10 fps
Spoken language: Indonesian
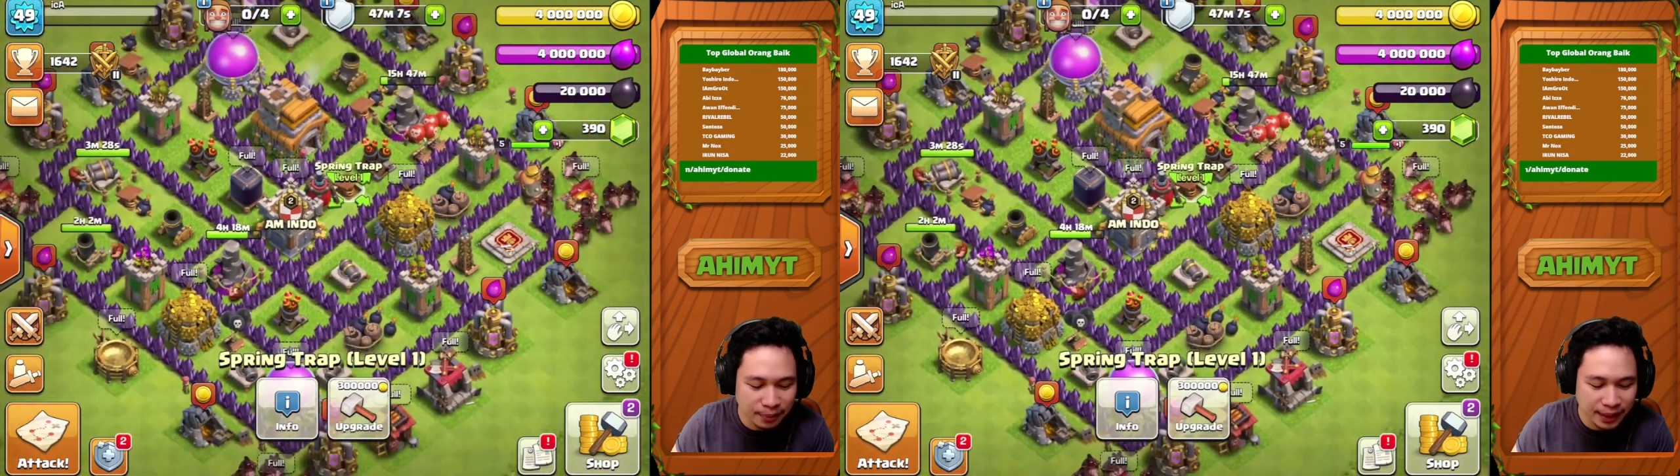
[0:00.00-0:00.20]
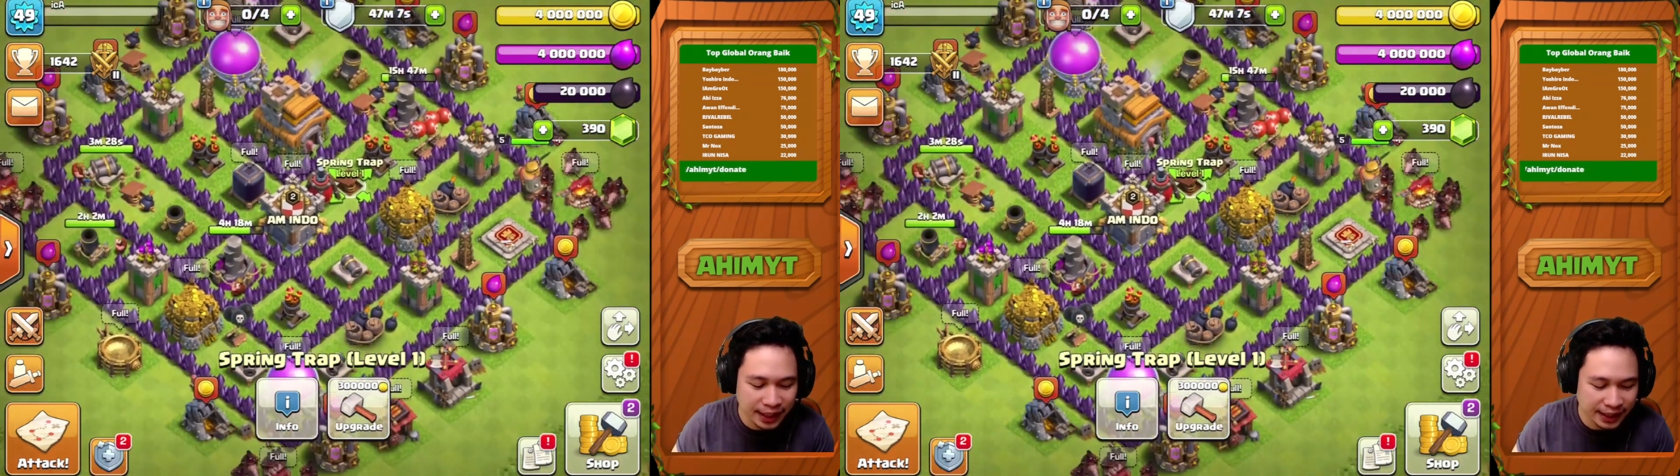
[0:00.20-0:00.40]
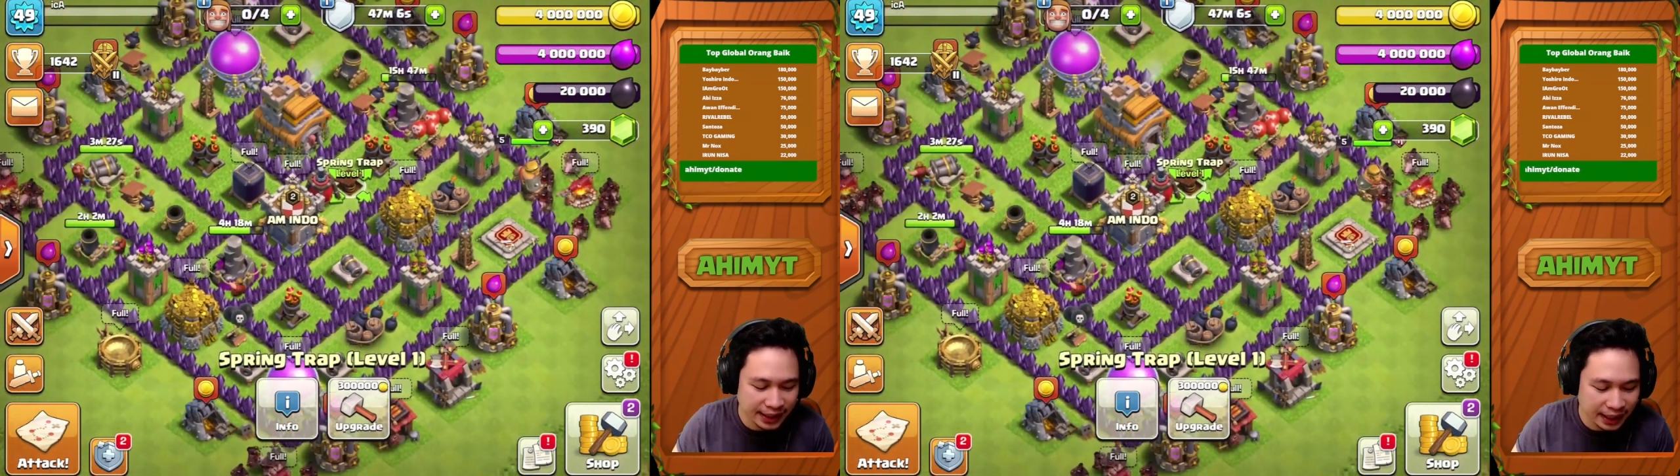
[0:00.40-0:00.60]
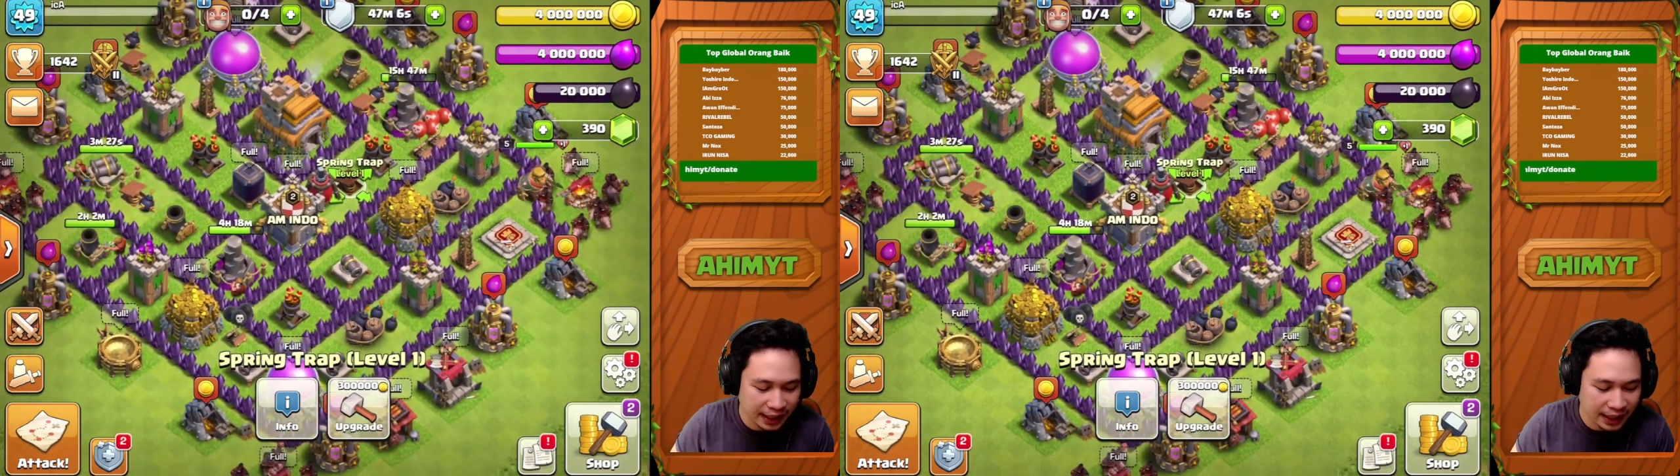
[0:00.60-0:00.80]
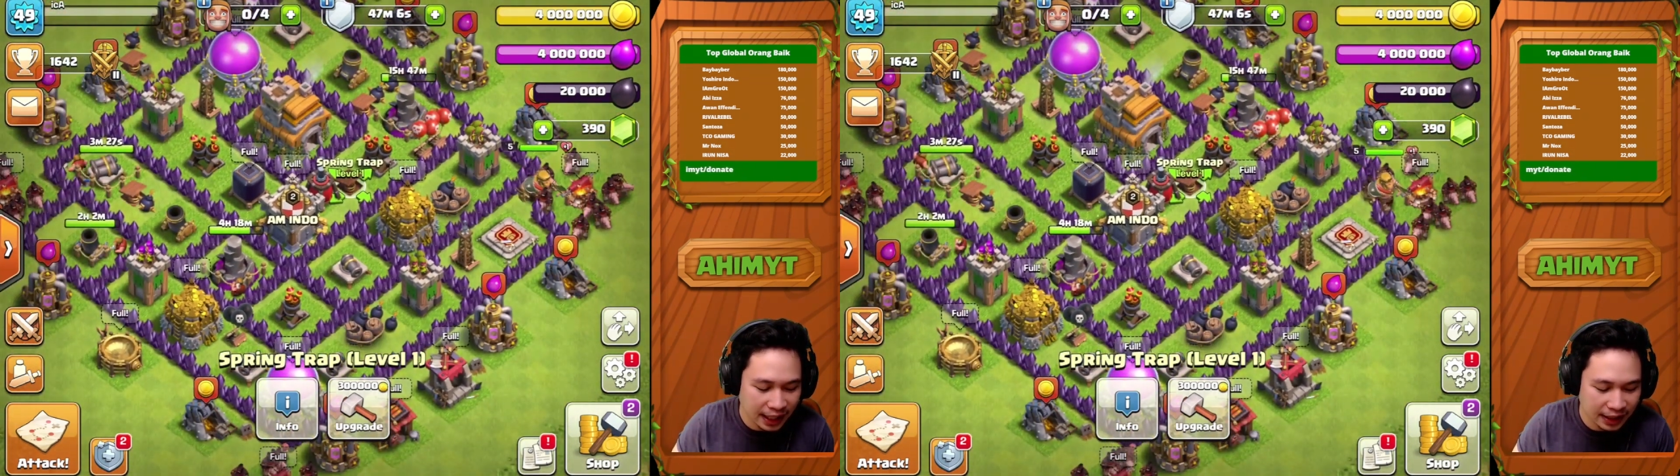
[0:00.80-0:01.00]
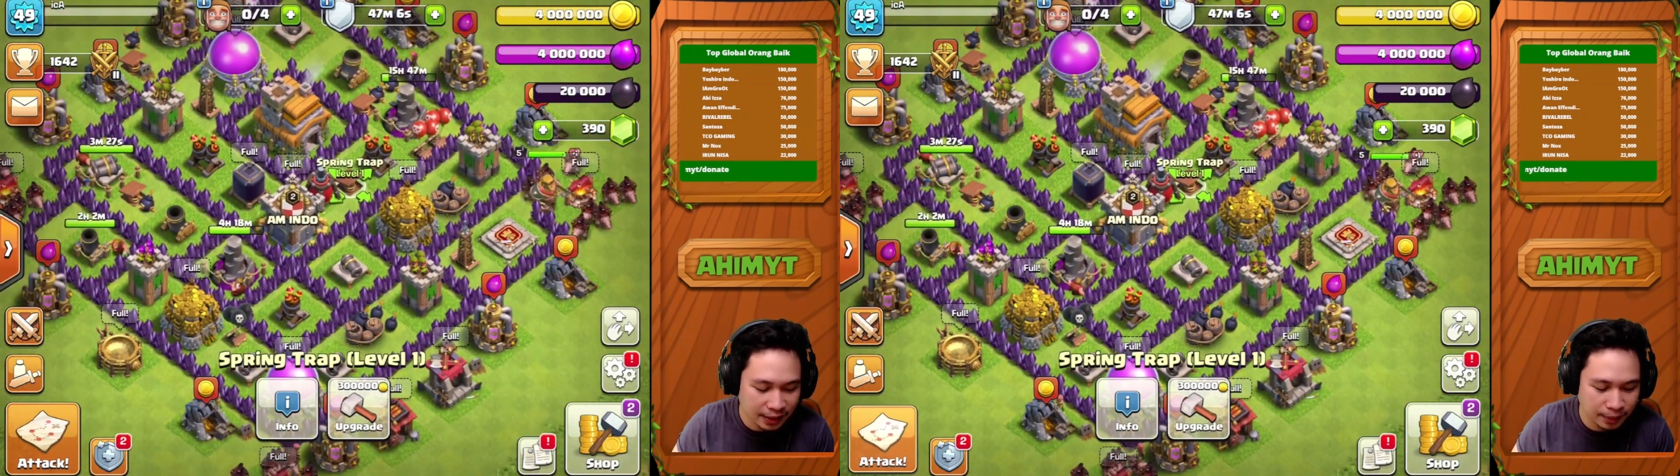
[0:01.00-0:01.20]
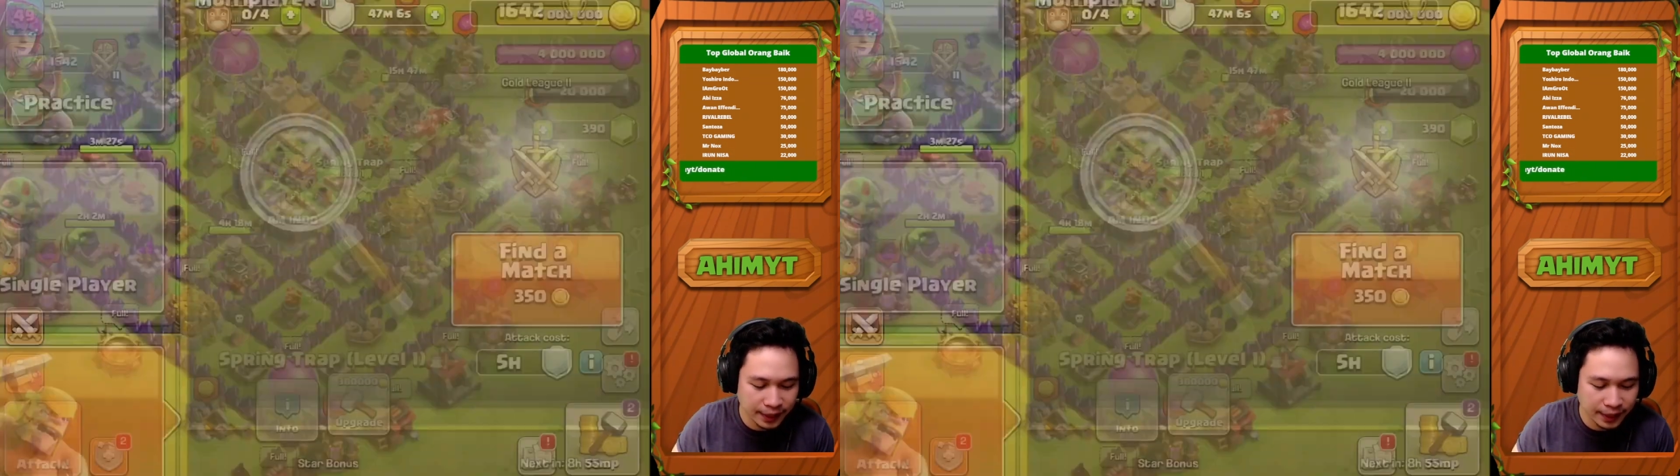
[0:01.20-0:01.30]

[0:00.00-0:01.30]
yang bakalan kita ratakan teman